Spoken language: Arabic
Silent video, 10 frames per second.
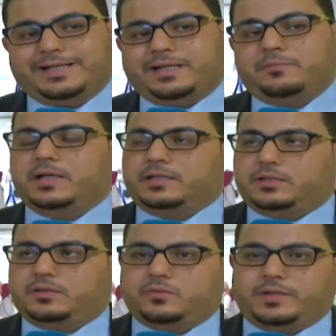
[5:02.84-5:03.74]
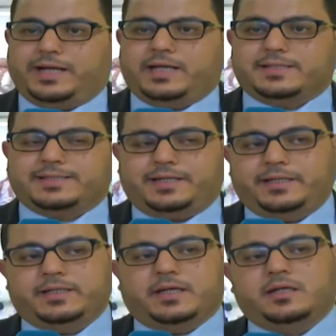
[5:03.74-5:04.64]
خدمات ورعايه
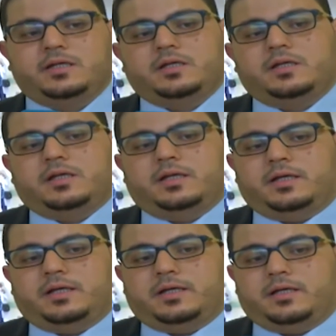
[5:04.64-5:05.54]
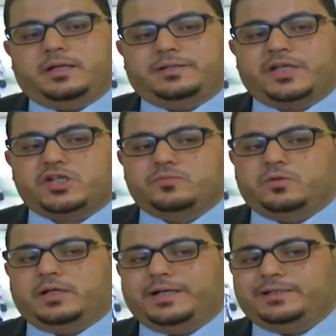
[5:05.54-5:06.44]
صحيه آه،
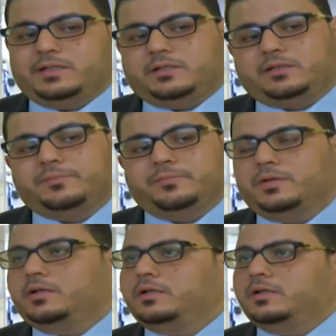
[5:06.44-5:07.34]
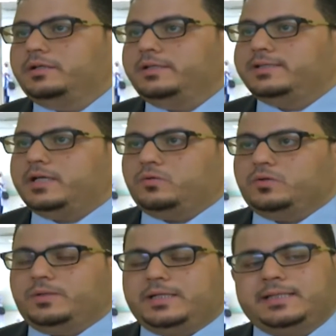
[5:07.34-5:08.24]
تشمل أيضا طب آه، النساء
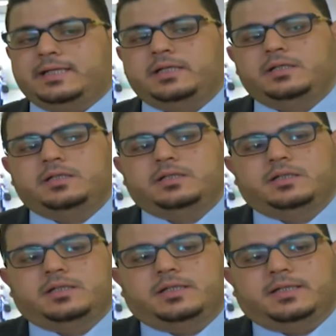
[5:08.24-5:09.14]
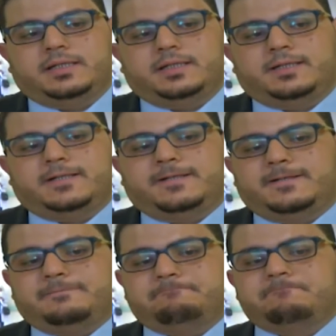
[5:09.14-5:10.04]
والولادة
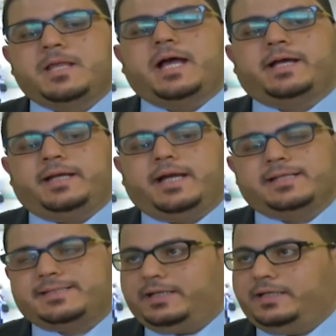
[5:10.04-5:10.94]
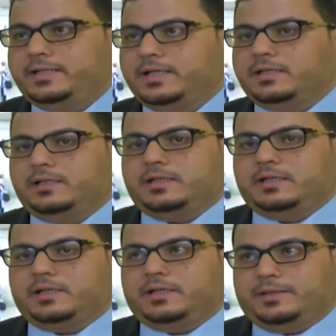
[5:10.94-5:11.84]
آه، الرعاية الصحية
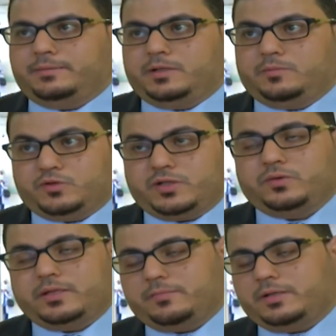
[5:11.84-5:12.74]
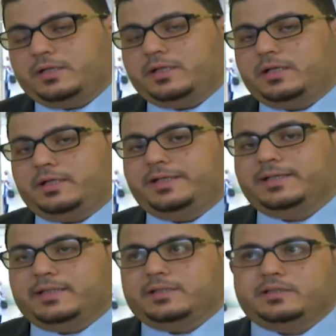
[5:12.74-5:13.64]
مزودة
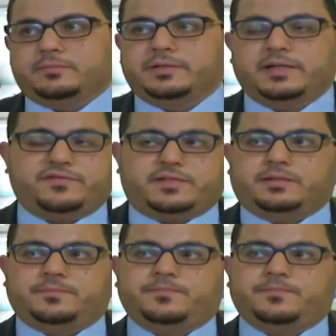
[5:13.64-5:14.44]
بعيادة للطب النفسي